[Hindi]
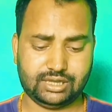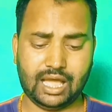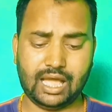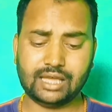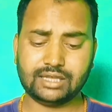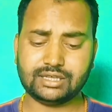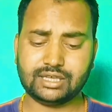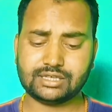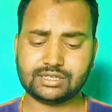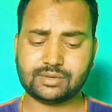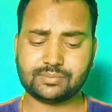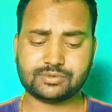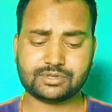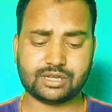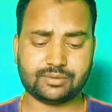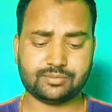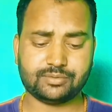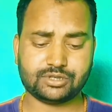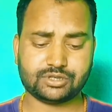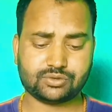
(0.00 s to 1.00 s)
यहाँ ये सब
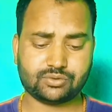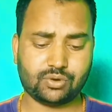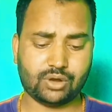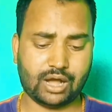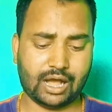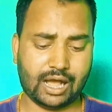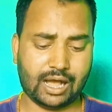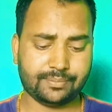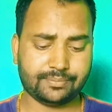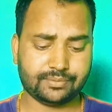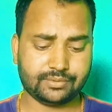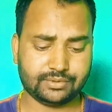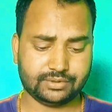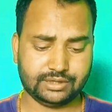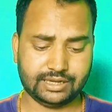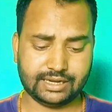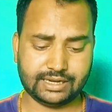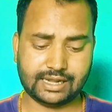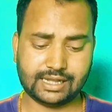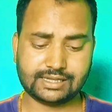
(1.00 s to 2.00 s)
सर्विस को आप
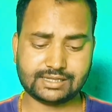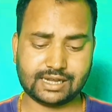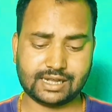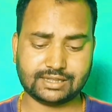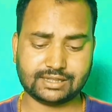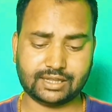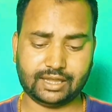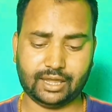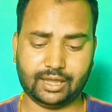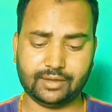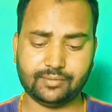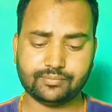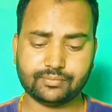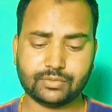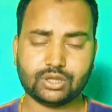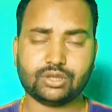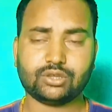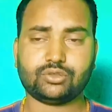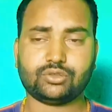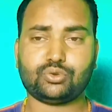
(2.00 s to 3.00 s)
लेना चाहते हैं
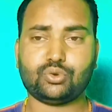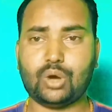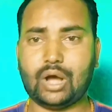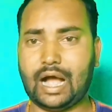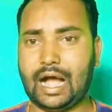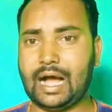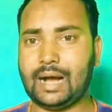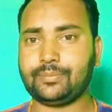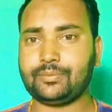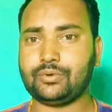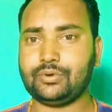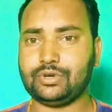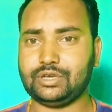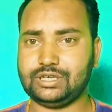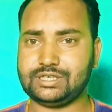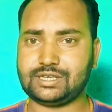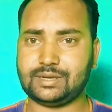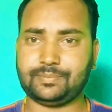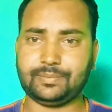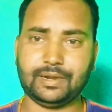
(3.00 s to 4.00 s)
तो आपको
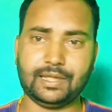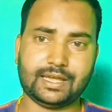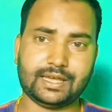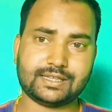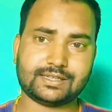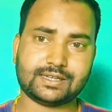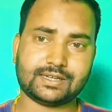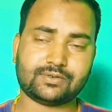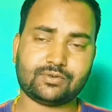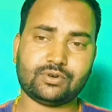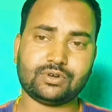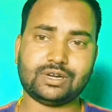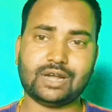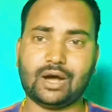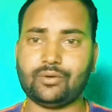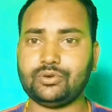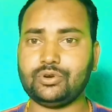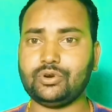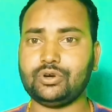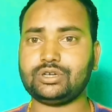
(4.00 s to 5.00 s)
इस एप्लीकेशन को
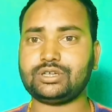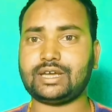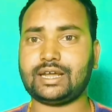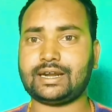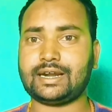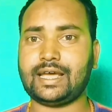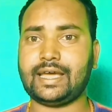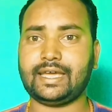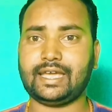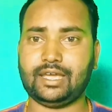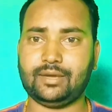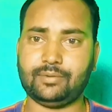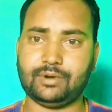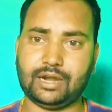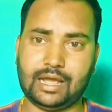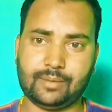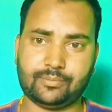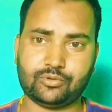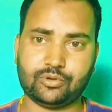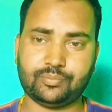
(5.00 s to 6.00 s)
डाउनलोड करना है
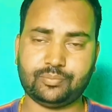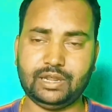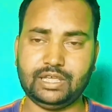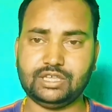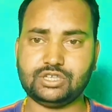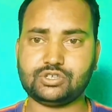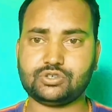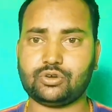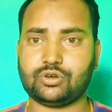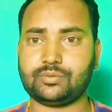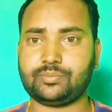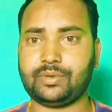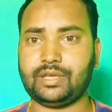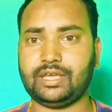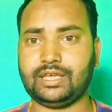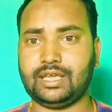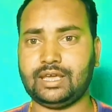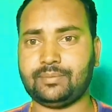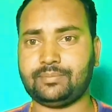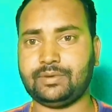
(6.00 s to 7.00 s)
केवल आपको प्ले स्टोर
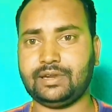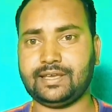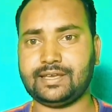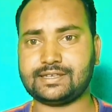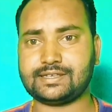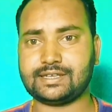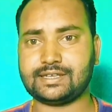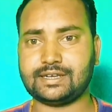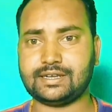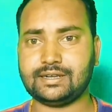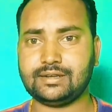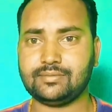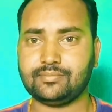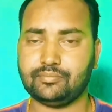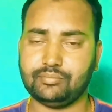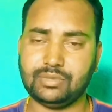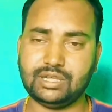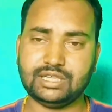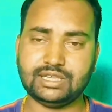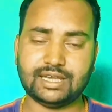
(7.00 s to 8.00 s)
पे ये एप्लीकेशन
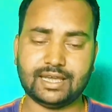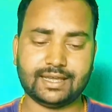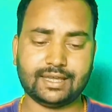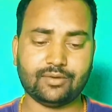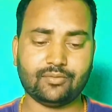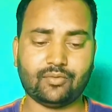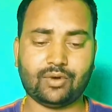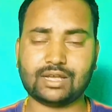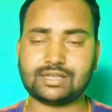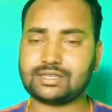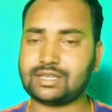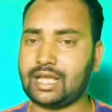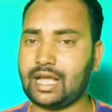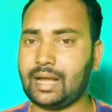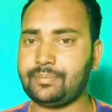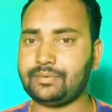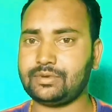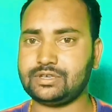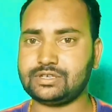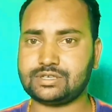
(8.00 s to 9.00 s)
मिल जाएंगे वहां से
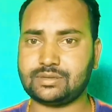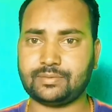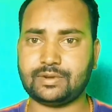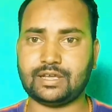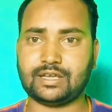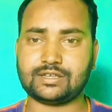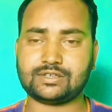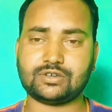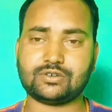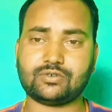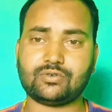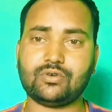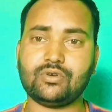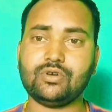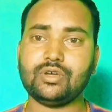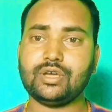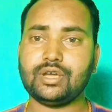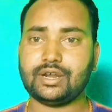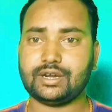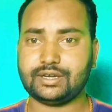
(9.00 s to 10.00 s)
आप इस एप्लीकेशन
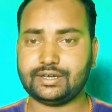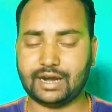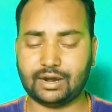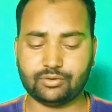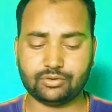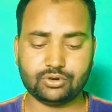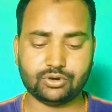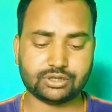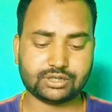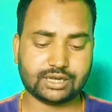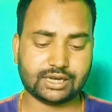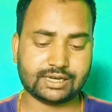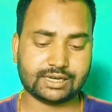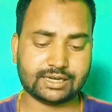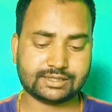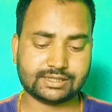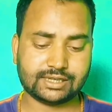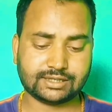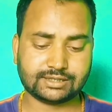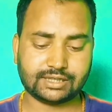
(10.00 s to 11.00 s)
को डाउनलोड
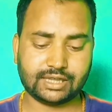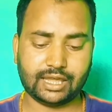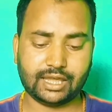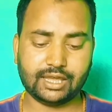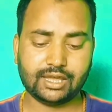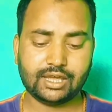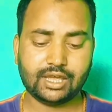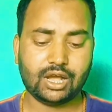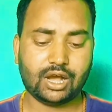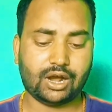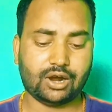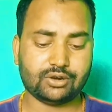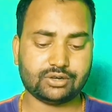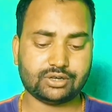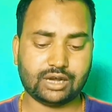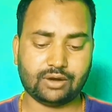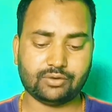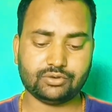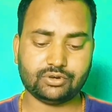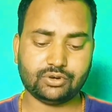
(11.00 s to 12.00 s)
कर सकते हैं
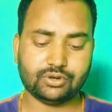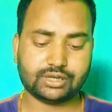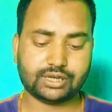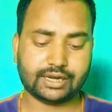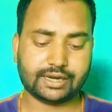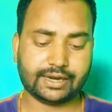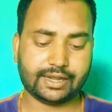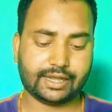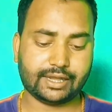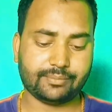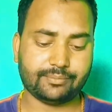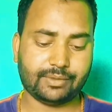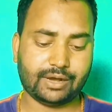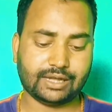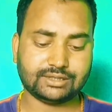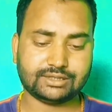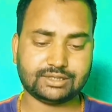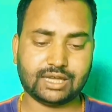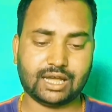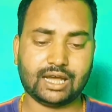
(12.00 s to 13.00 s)
और डाउनलोड करने के
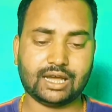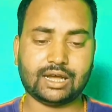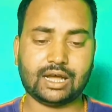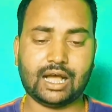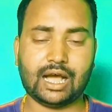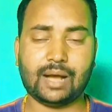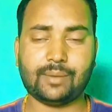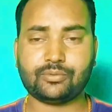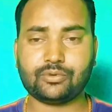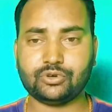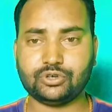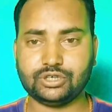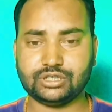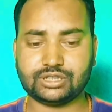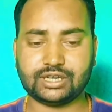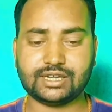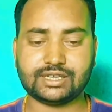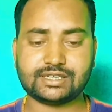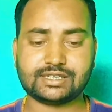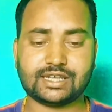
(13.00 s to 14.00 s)
बाद यहाँ आपको
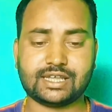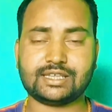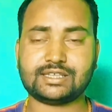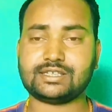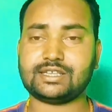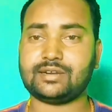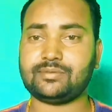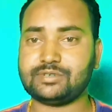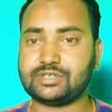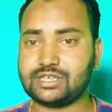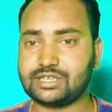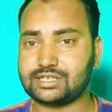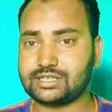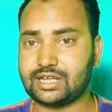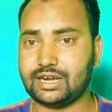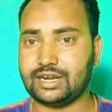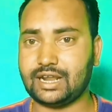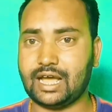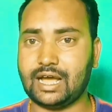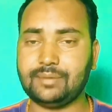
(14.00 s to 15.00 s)
इतने सारे सर्विसेज
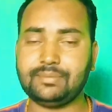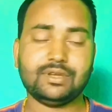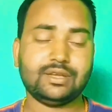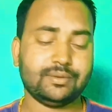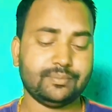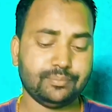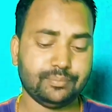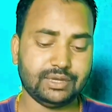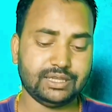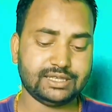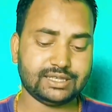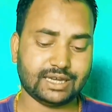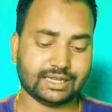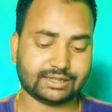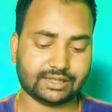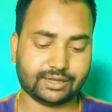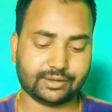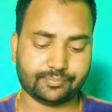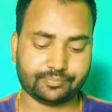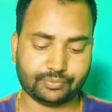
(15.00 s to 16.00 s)
का लाभ मिल
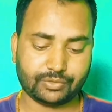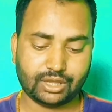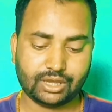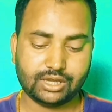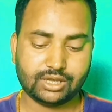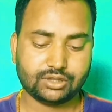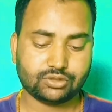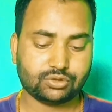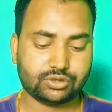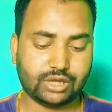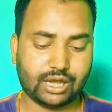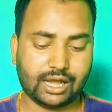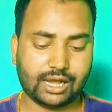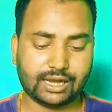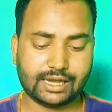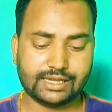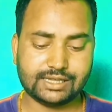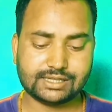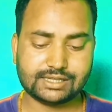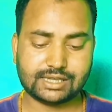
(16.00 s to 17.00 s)
जाते हैं तो
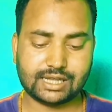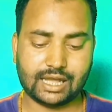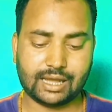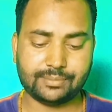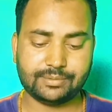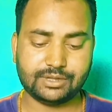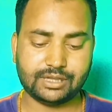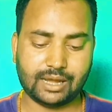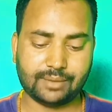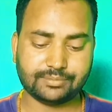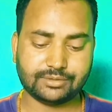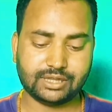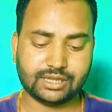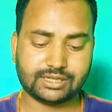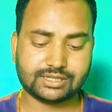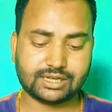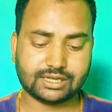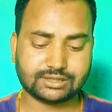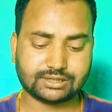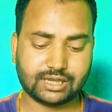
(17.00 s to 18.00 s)
यहाँ का इस अभी आप
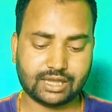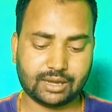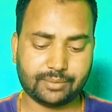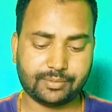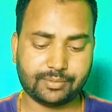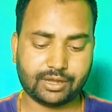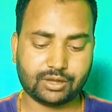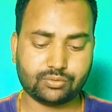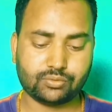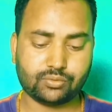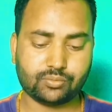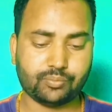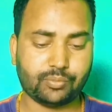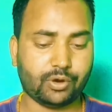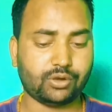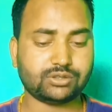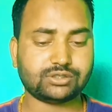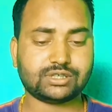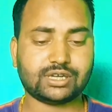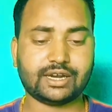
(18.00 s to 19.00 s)
देख सकते हैं हमें
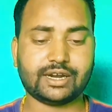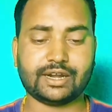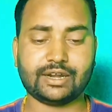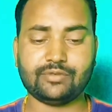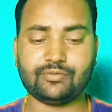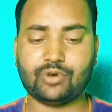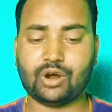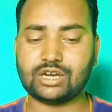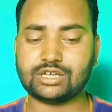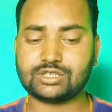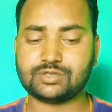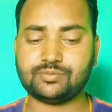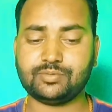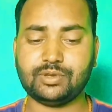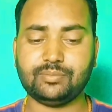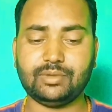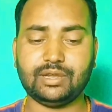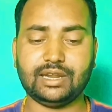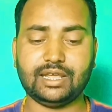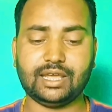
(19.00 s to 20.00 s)
बहुत सारे रिवॉर्ड्स
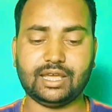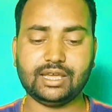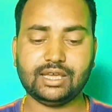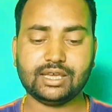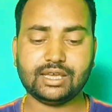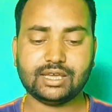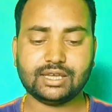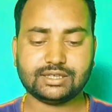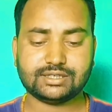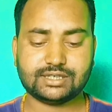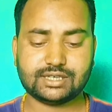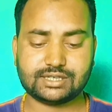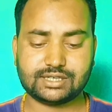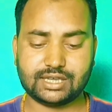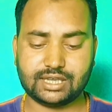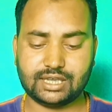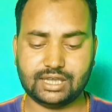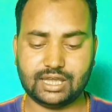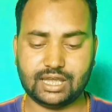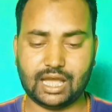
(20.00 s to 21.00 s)
भी मिले हैं
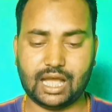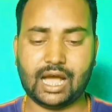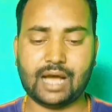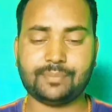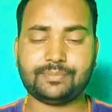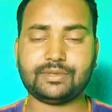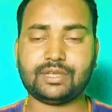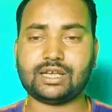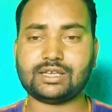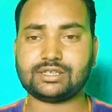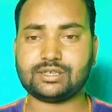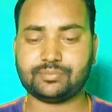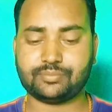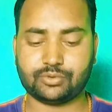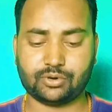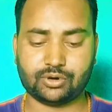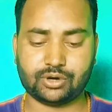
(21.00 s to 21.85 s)
जैसे कि आप यहाँ से